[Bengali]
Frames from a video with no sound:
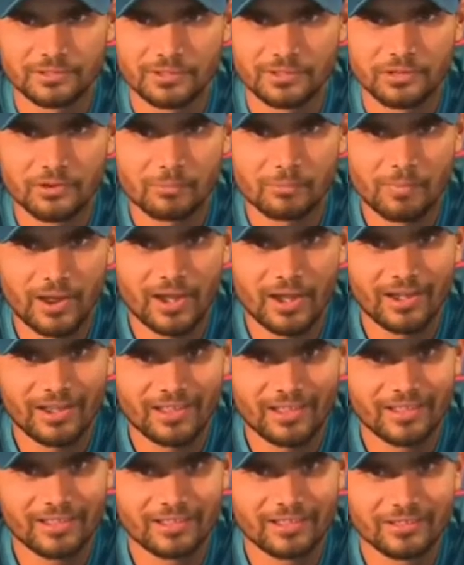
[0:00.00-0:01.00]
না
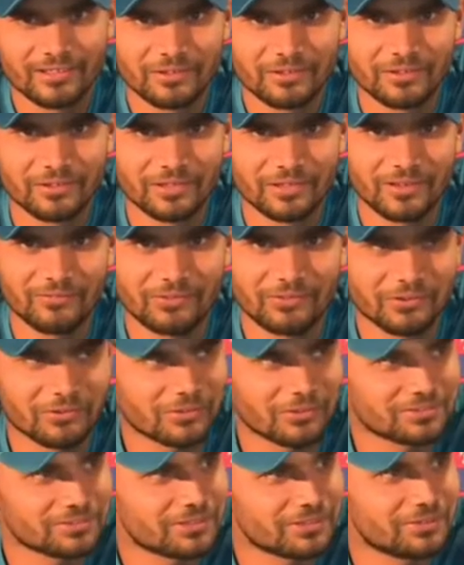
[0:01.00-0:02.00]
ভিডিওটা ভালো লাগলে
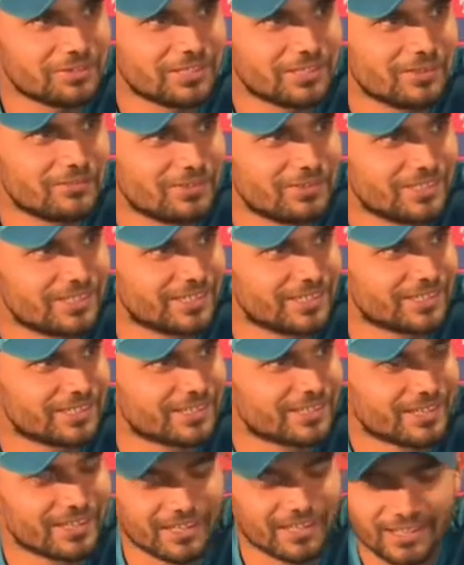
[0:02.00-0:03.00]
নিজেই করবে
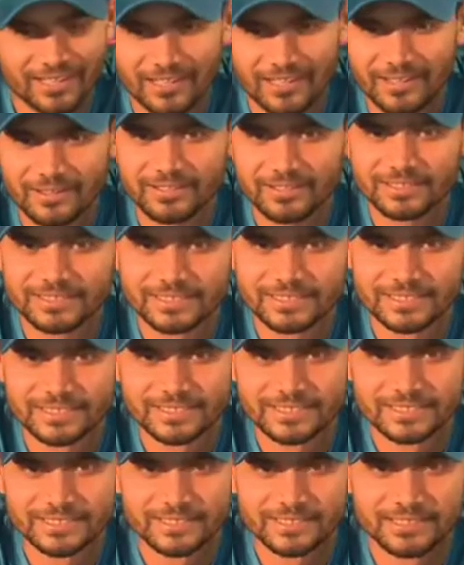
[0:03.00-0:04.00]
ঠিক আছে তাহলে
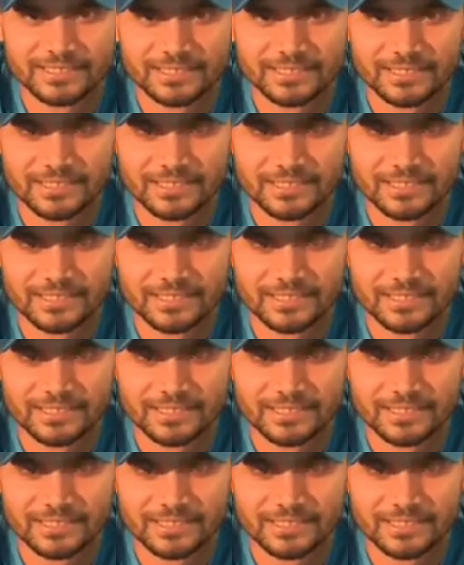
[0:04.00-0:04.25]
ভিডিওটা